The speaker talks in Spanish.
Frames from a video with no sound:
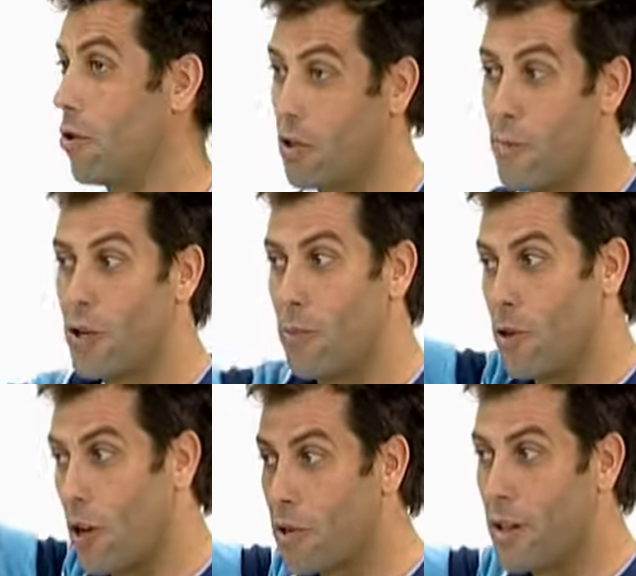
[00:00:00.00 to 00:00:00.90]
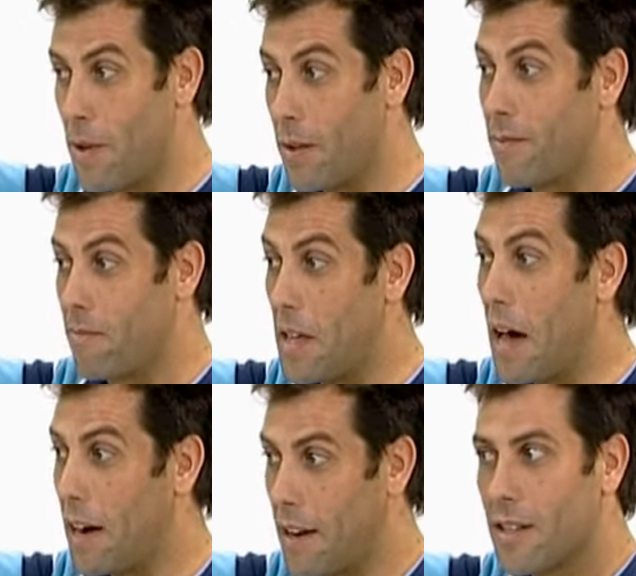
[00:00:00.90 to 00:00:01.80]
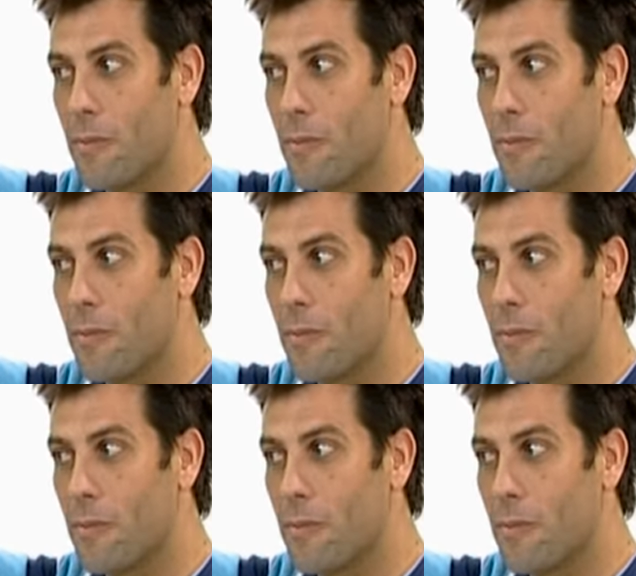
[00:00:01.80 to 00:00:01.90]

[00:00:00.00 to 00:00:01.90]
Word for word: los que más o menos a los que te agarras,